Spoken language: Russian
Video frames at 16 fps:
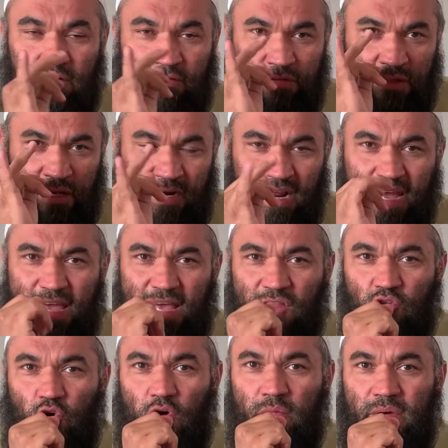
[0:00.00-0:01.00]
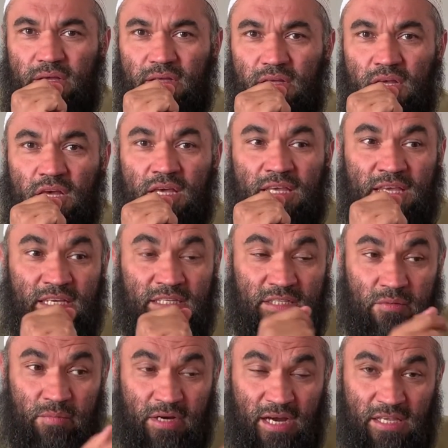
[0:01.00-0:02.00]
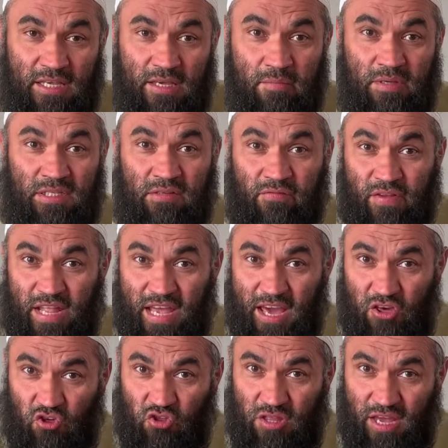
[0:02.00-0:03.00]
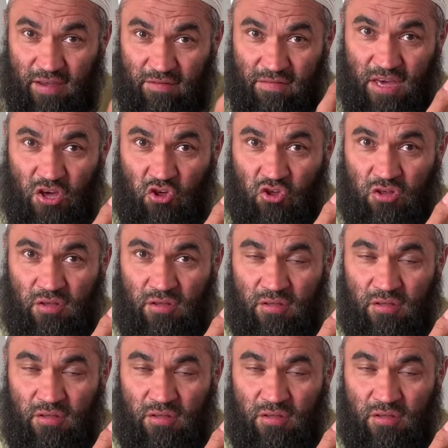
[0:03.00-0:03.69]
Вторая норма, если мы хотим извлечь та вещь,